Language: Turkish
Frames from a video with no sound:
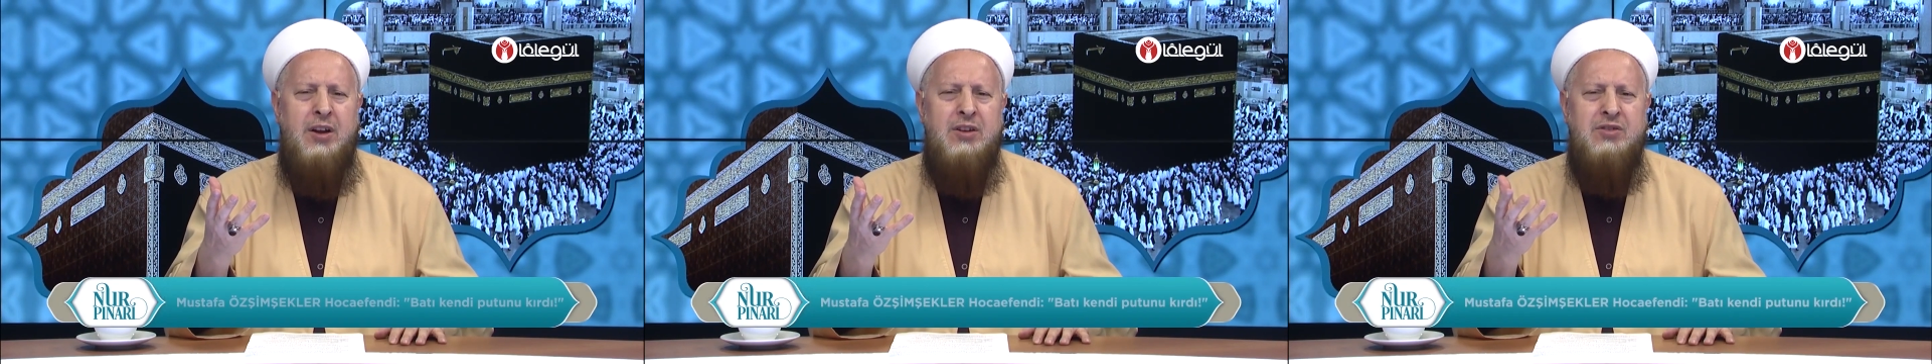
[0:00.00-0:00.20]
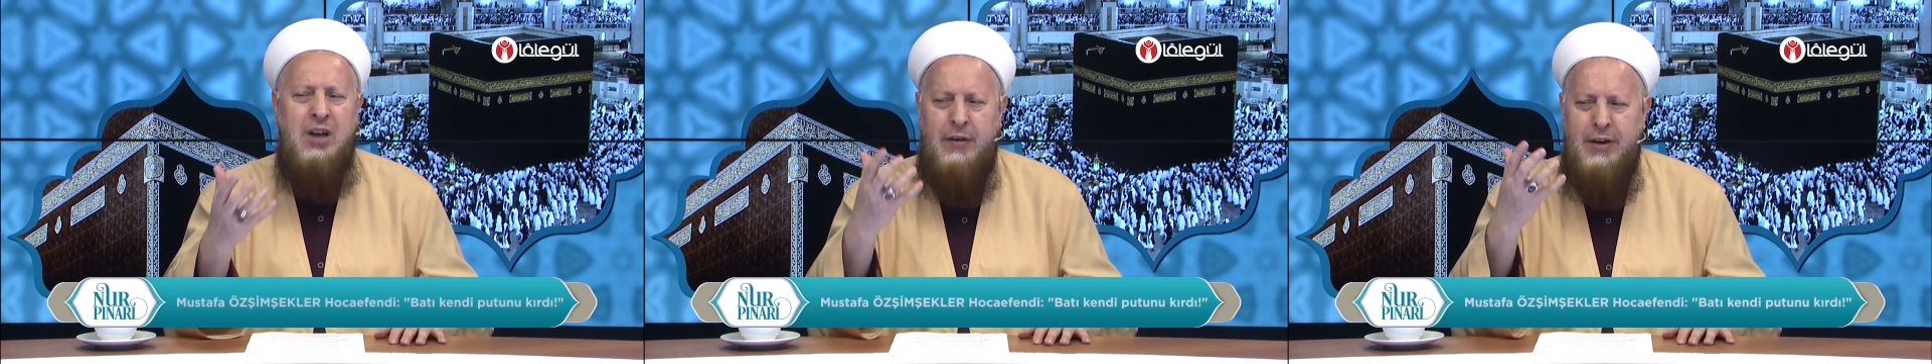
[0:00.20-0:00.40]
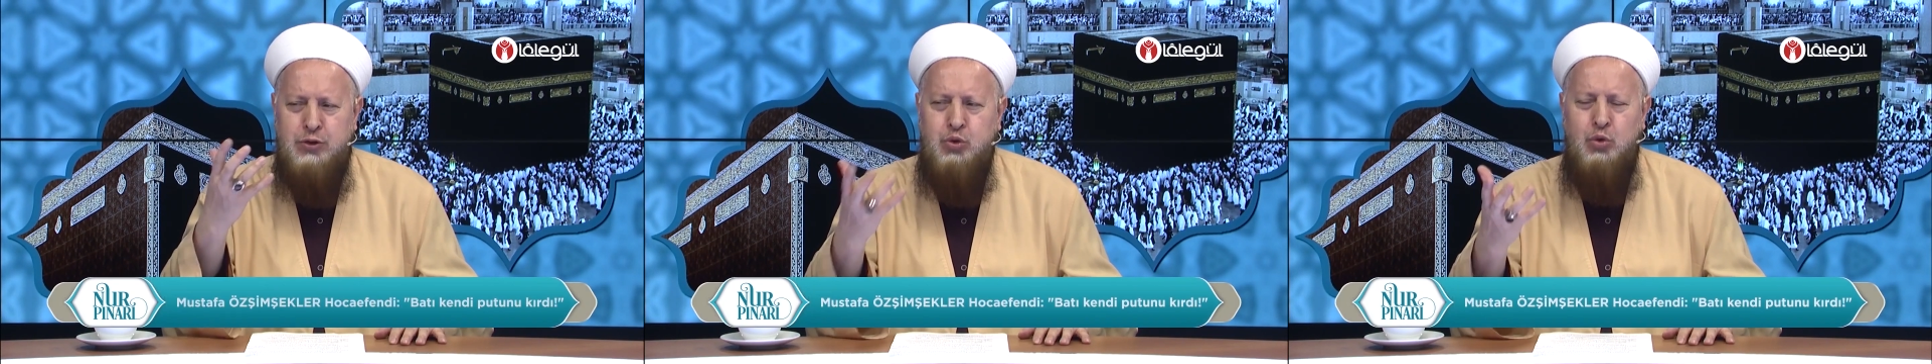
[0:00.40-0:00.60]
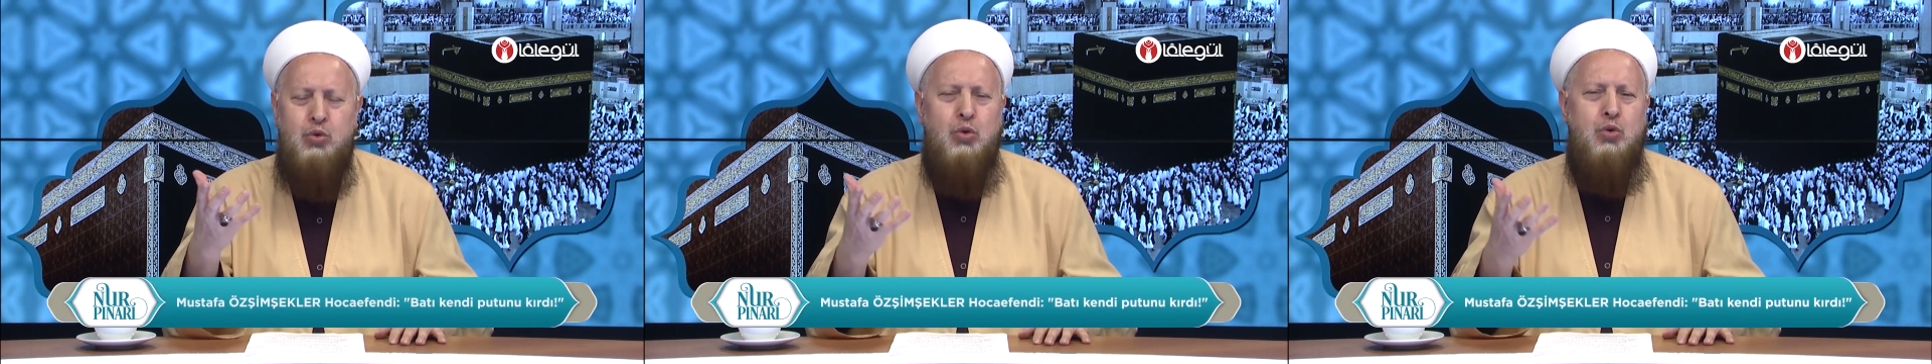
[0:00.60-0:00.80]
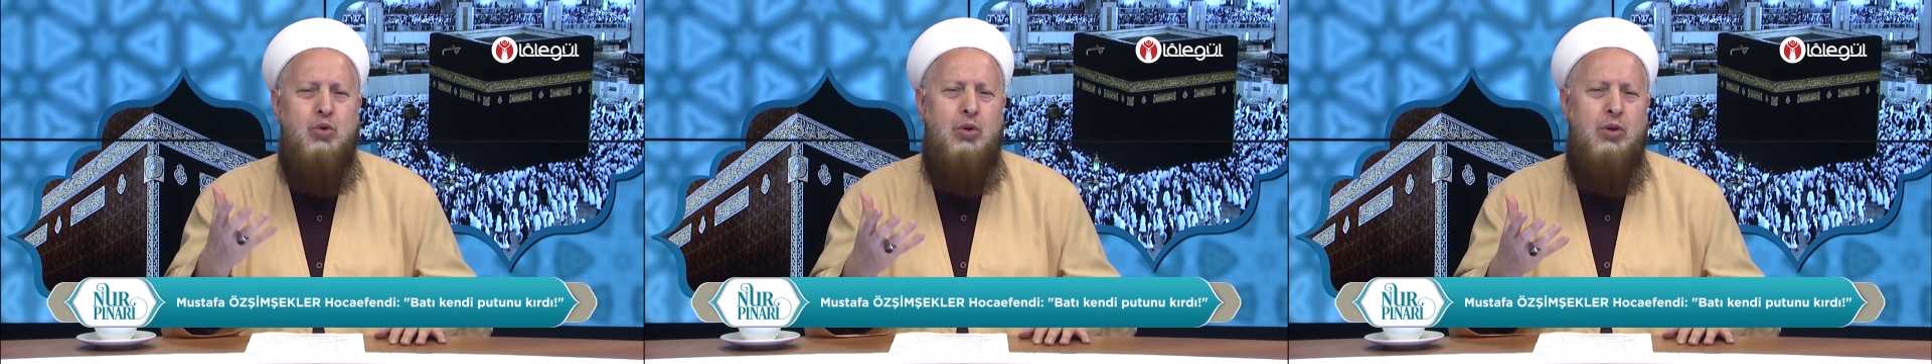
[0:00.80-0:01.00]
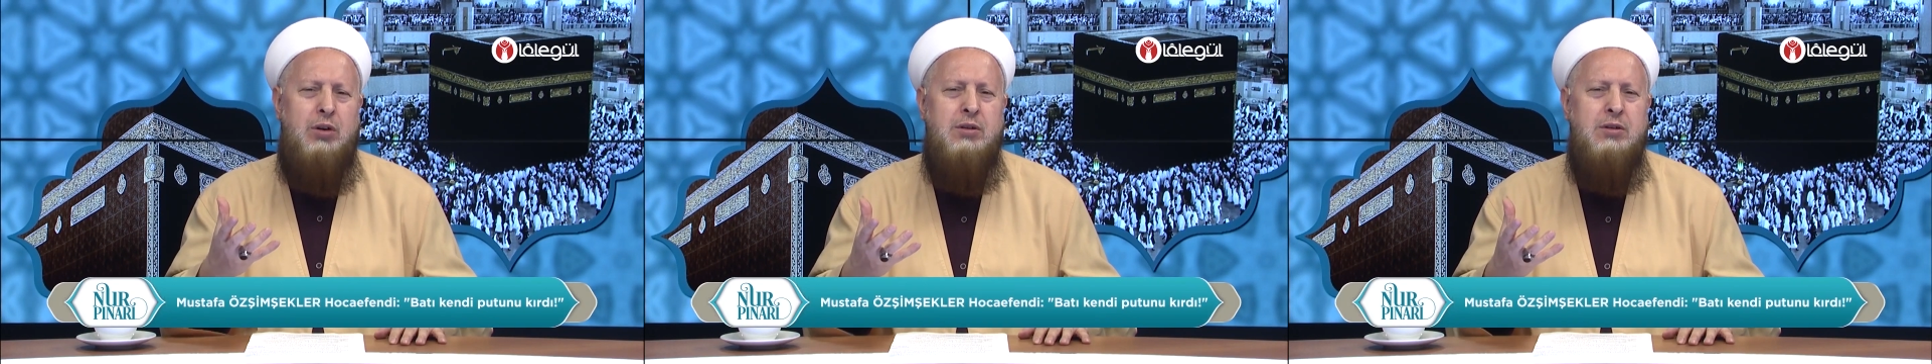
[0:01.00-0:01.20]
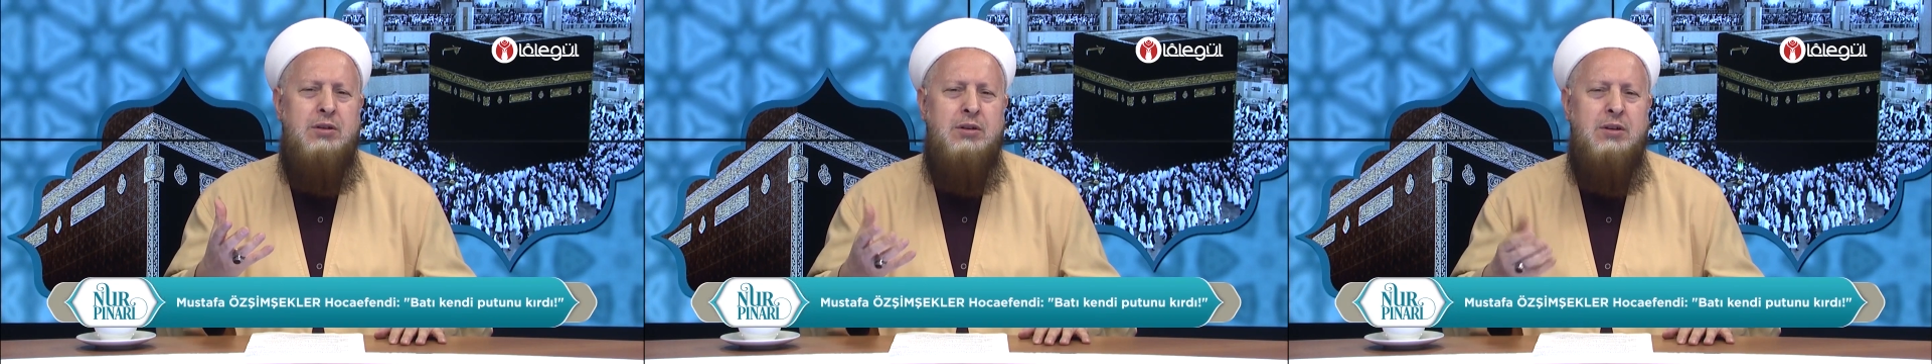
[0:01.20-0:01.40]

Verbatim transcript: savaş hukuku.